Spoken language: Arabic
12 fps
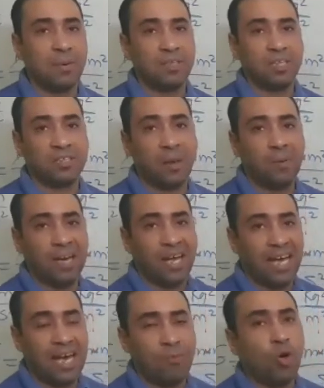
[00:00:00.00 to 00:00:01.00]
الطبل
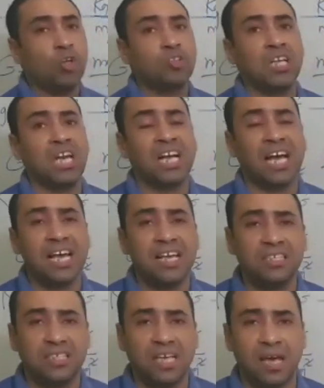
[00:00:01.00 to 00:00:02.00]
العام ويحط لك اي
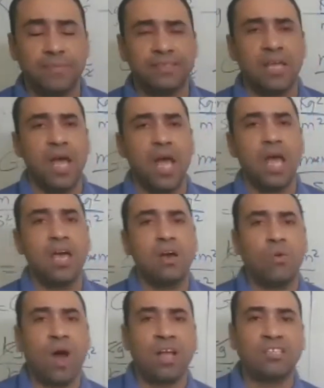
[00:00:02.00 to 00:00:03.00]
ثابت
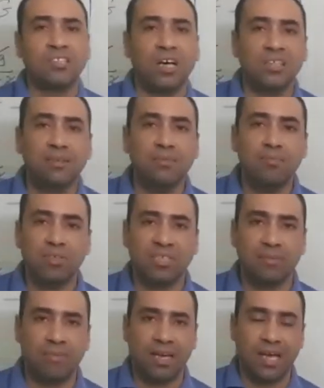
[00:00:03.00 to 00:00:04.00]
اوعى تتخض من
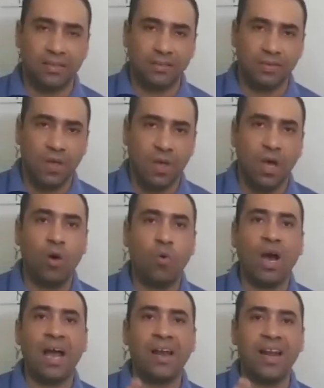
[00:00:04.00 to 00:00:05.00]
المسميات هو
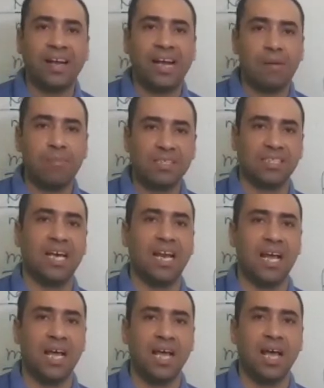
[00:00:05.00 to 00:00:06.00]
حلل لك
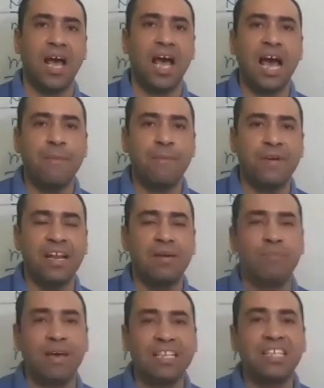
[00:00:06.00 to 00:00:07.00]
المساله قبل
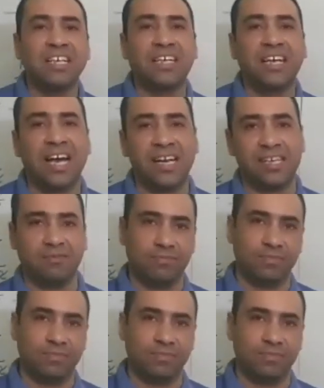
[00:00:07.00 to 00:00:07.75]
ما تتكلم